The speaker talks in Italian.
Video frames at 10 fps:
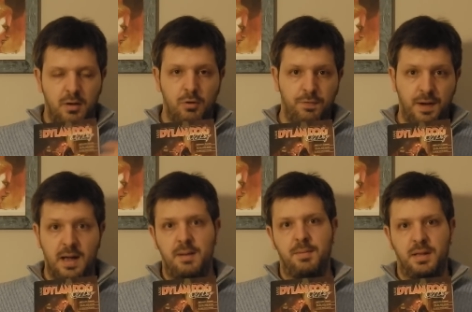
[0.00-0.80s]
Lo
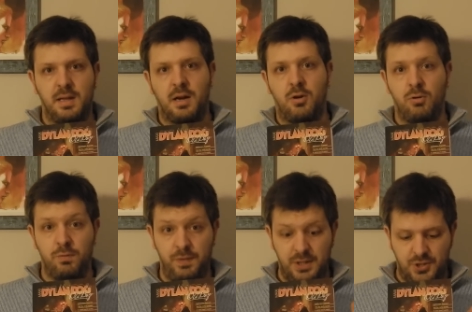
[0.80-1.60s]
fa in maniera
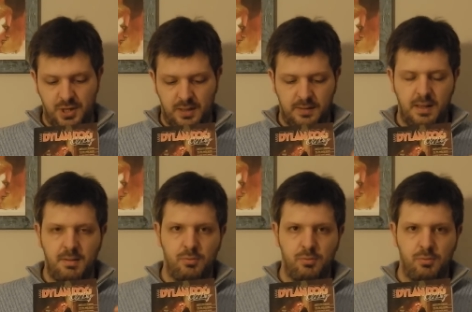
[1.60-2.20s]
convincente,